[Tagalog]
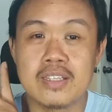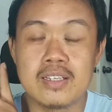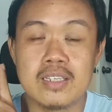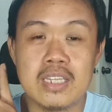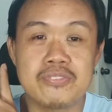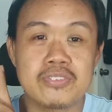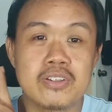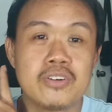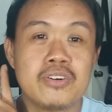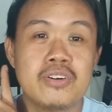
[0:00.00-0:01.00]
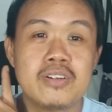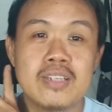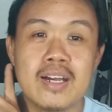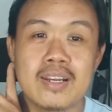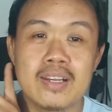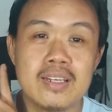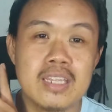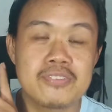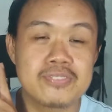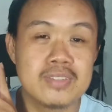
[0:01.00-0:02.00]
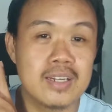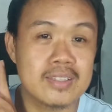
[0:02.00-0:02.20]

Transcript: left ko na left na